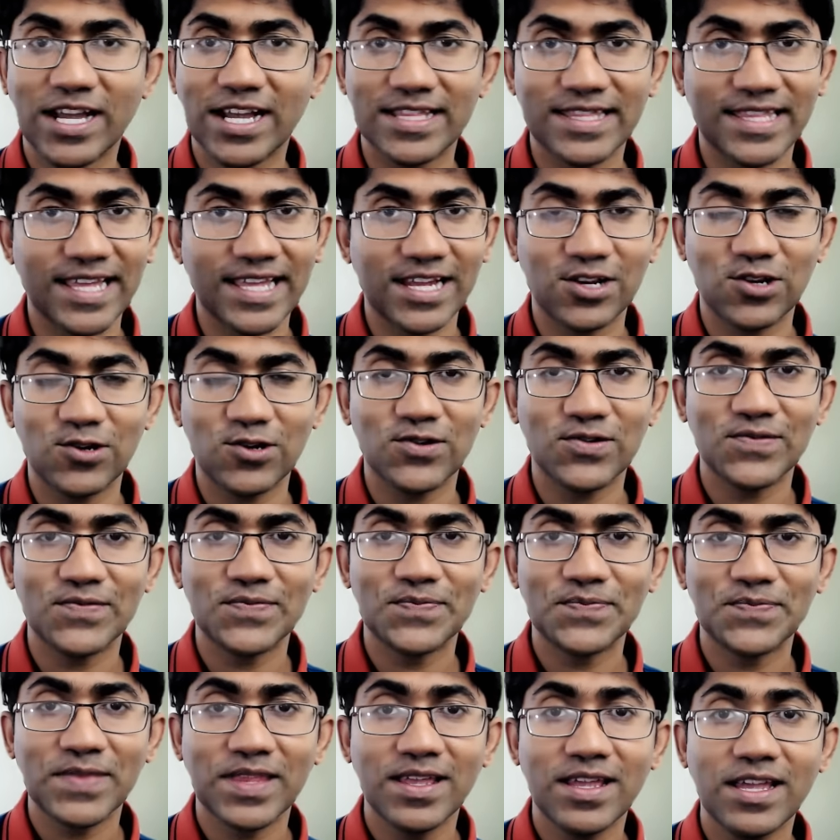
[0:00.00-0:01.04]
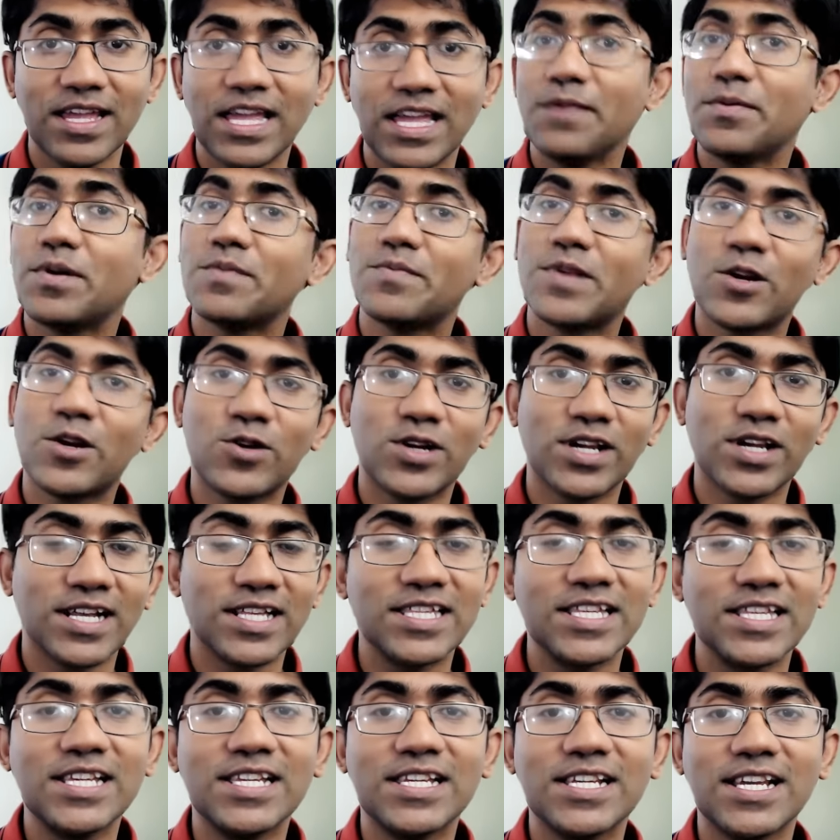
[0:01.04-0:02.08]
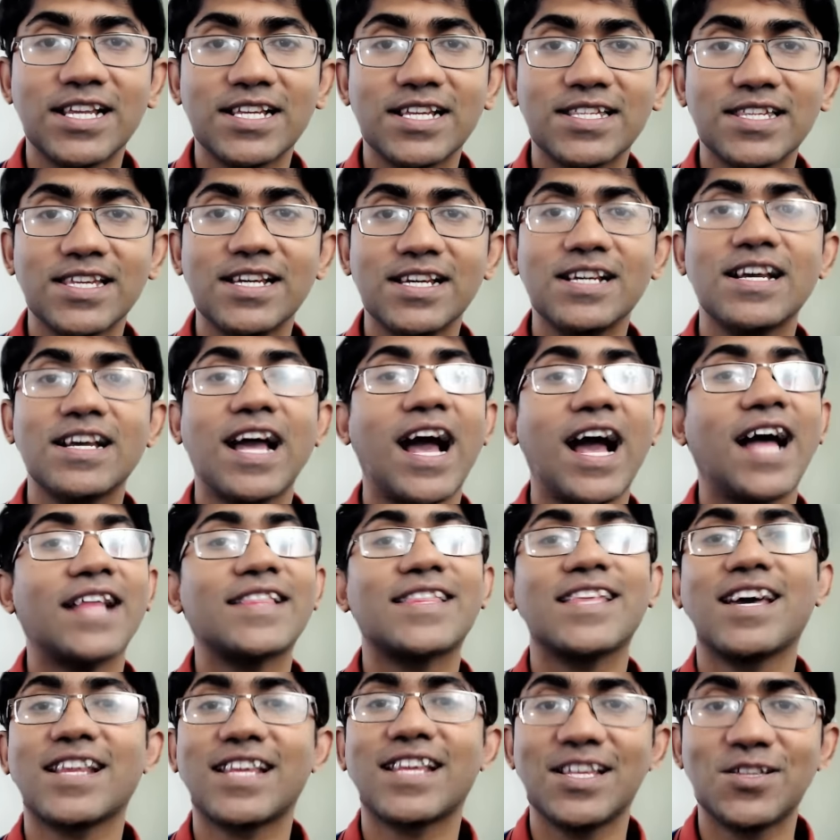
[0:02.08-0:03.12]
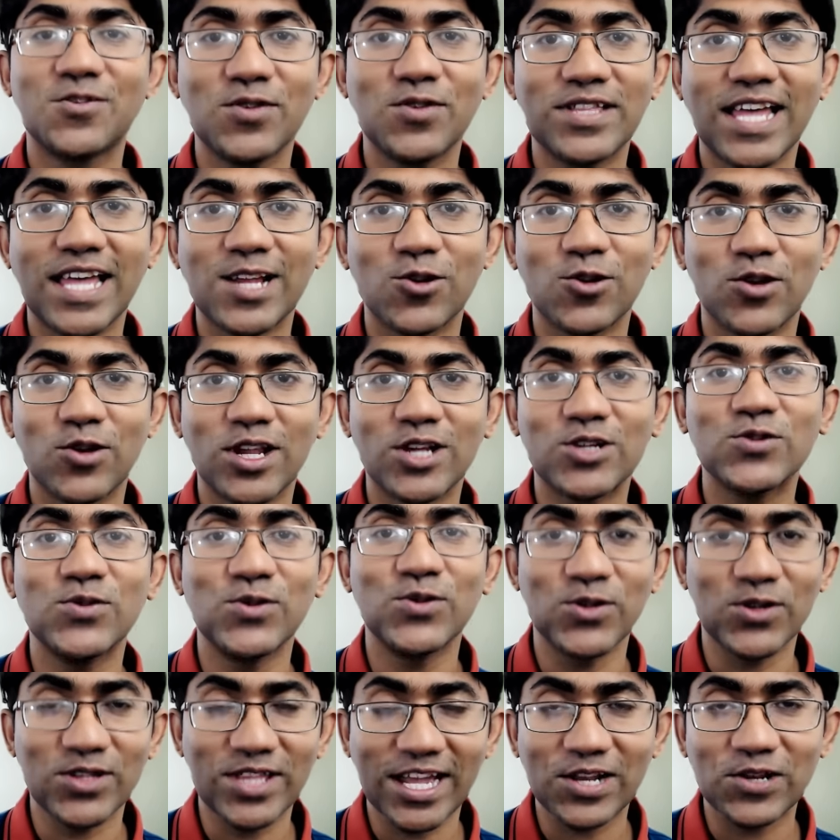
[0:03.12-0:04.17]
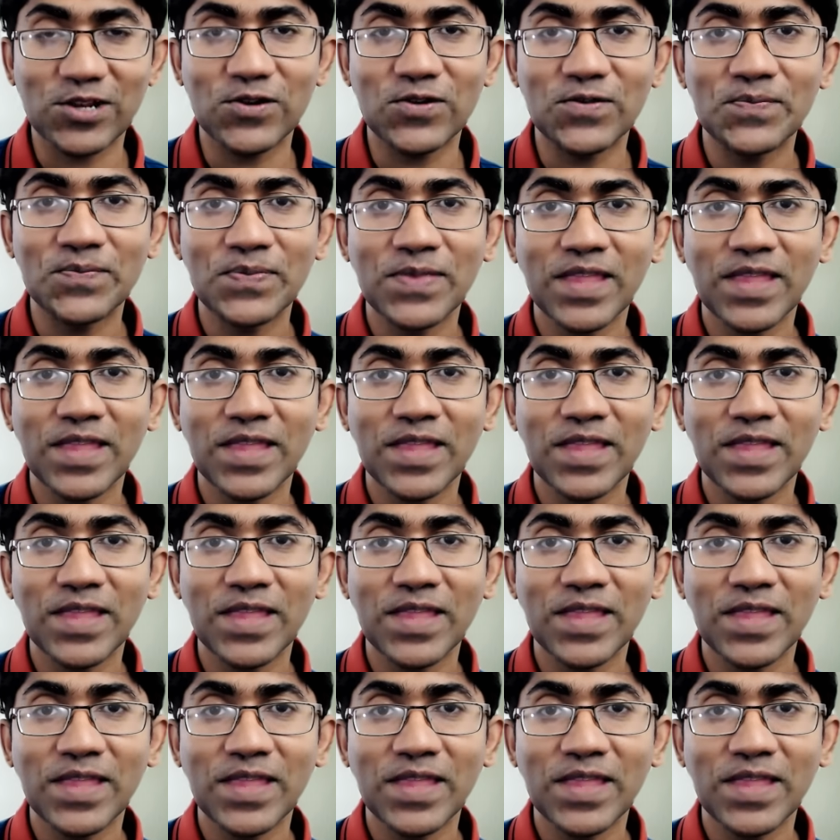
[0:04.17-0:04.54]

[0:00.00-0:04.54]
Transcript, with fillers: টাকা থাকলো এবার বারো টাকা জিনিস কিনেছে হাতে আর কিছুই থাকলো না শূন্য থাকলো